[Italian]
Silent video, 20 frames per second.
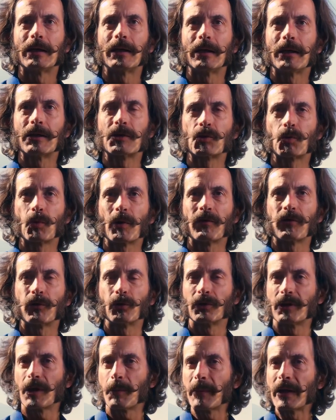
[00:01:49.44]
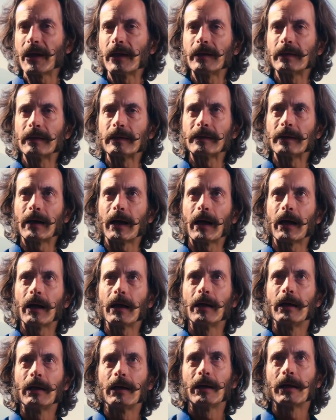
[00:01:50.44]
le sue
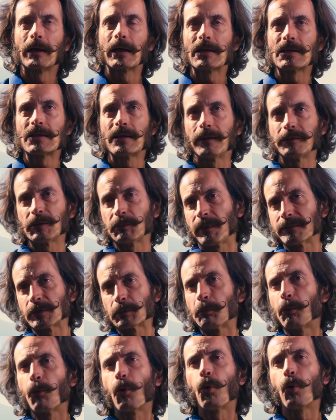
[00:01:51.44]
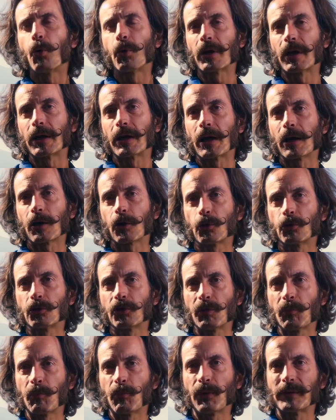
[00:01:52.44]
fondamenta, che si ripropone nella
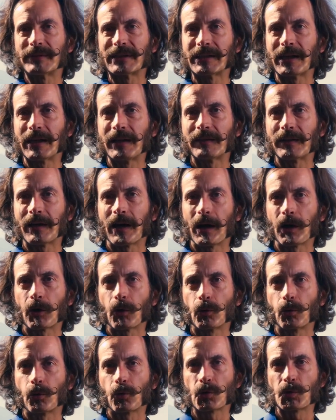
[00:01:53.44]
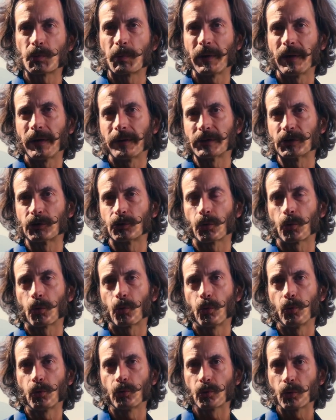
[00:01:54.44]
contemporaneità con uno spirito
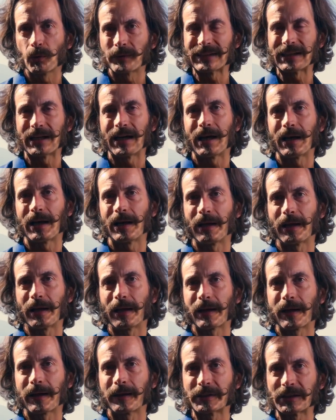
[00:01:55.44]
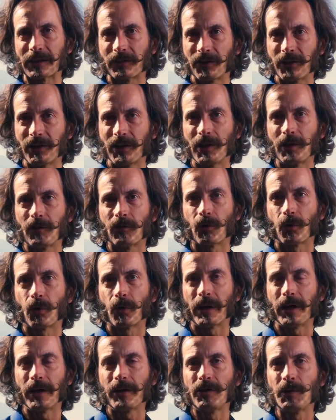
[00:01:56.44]
culturale,
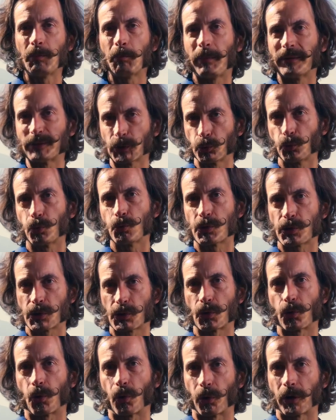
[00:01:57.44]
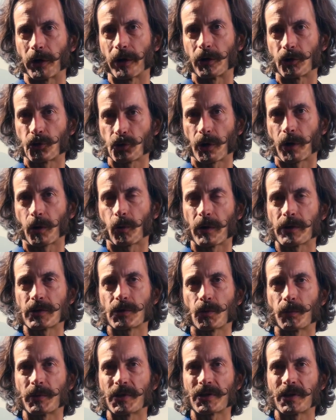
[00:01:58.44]
creativo e di produzione. Cioè,
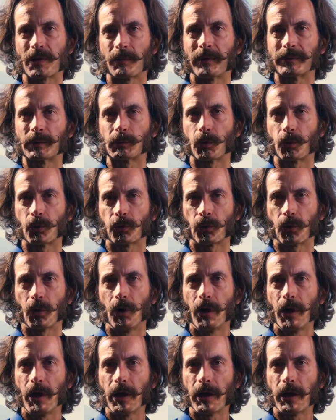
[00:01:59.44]
questo mi sembra molto